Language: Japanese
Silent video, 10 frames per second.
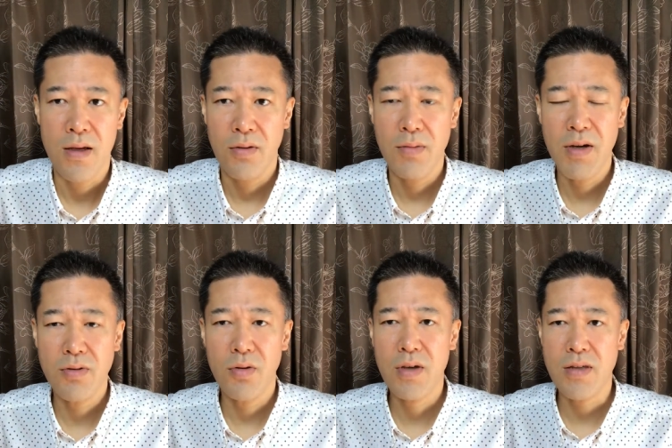でそ
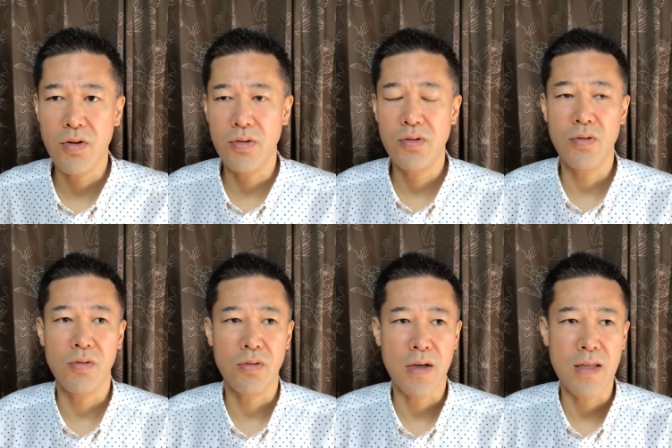の時は焼酎の
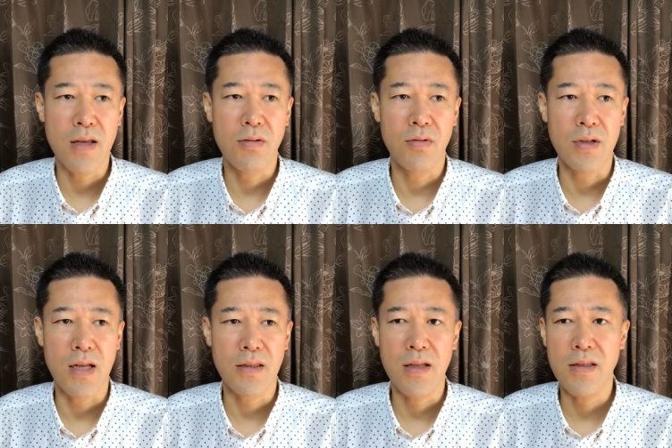こと書いてある本が
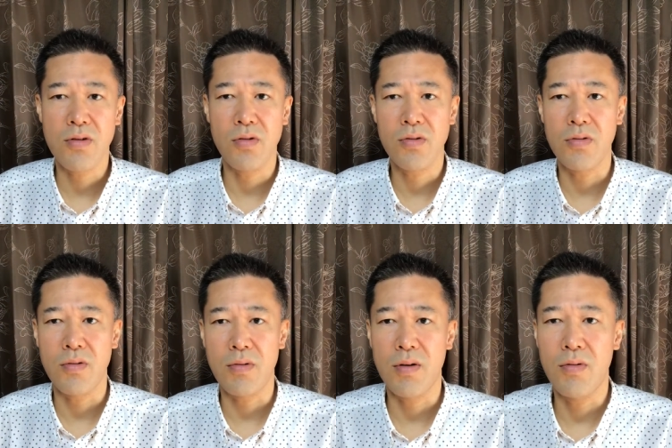あったんで焼酎の